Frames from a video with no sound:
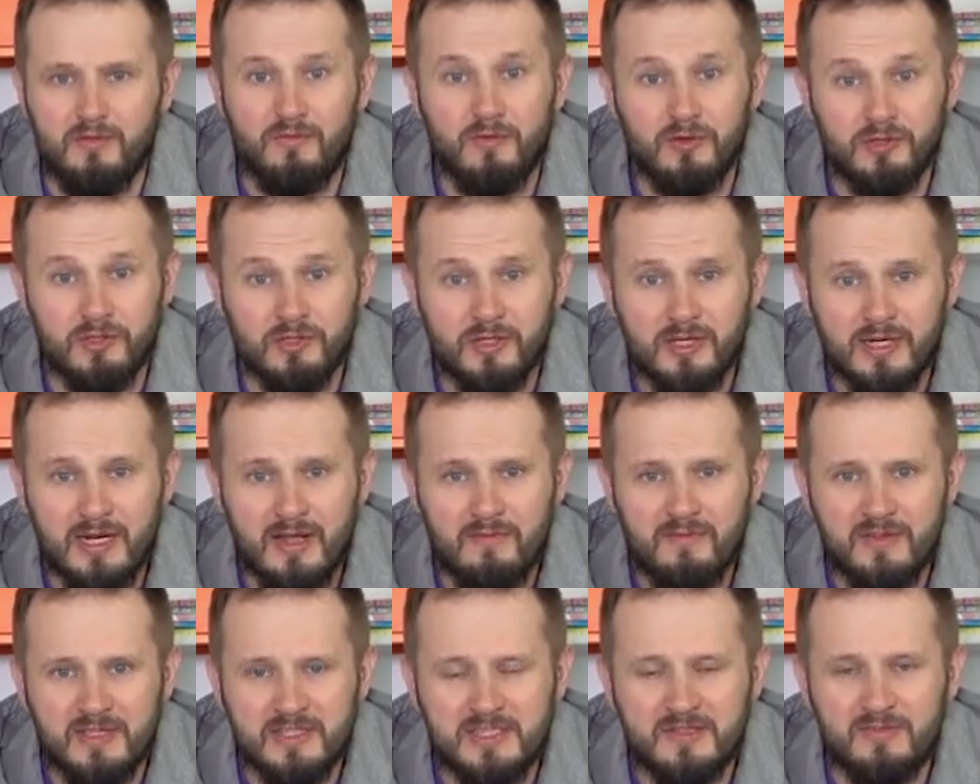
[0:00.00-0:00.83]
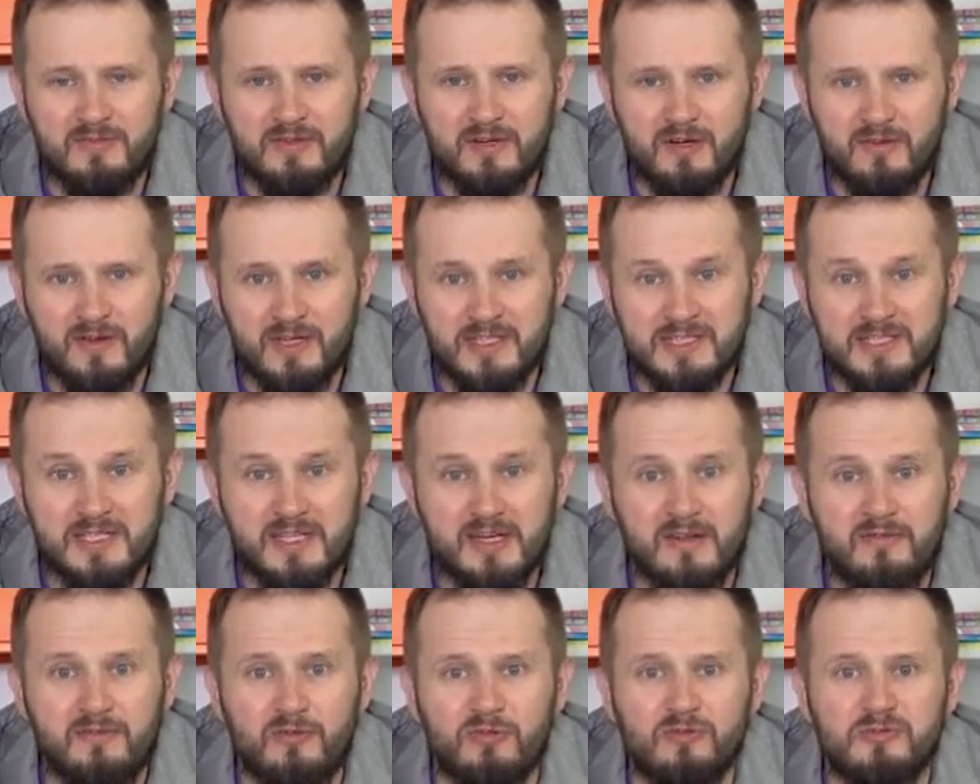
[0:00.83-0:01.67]
Fotografia cyfrowa
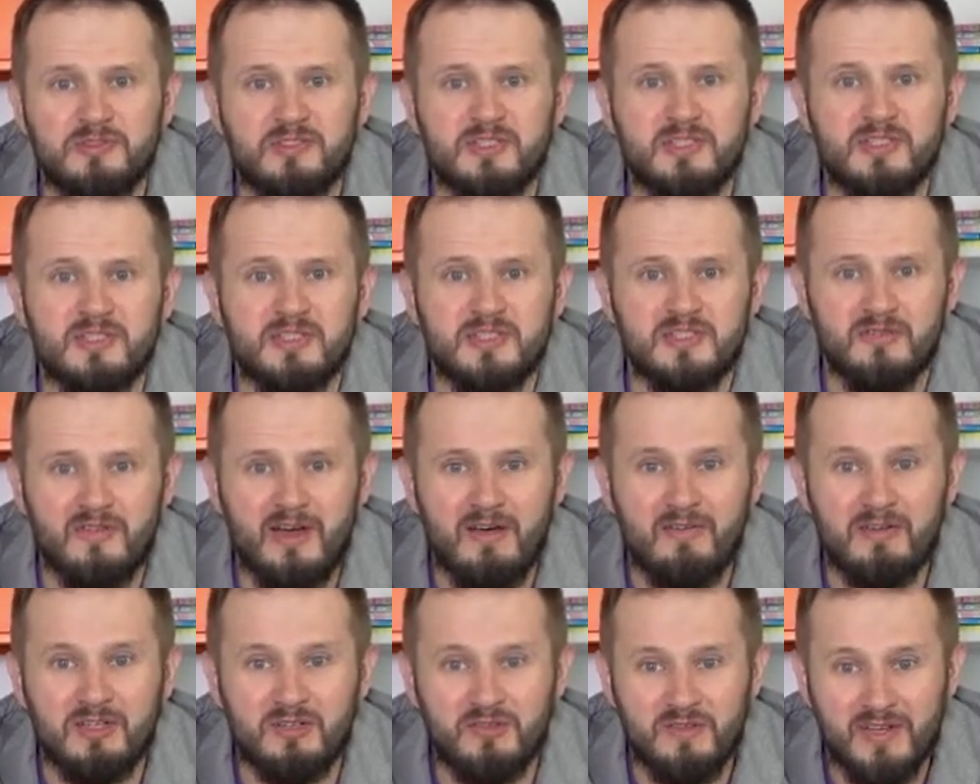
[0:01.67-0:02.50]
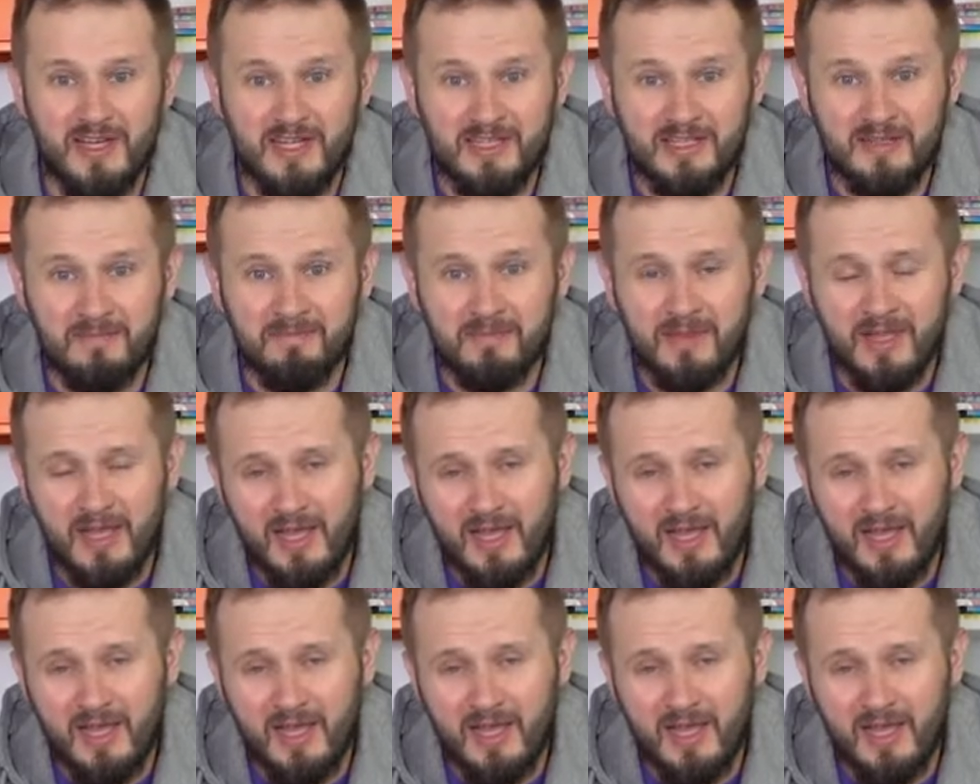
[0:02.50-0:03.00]
zrewolucjonizowała świat –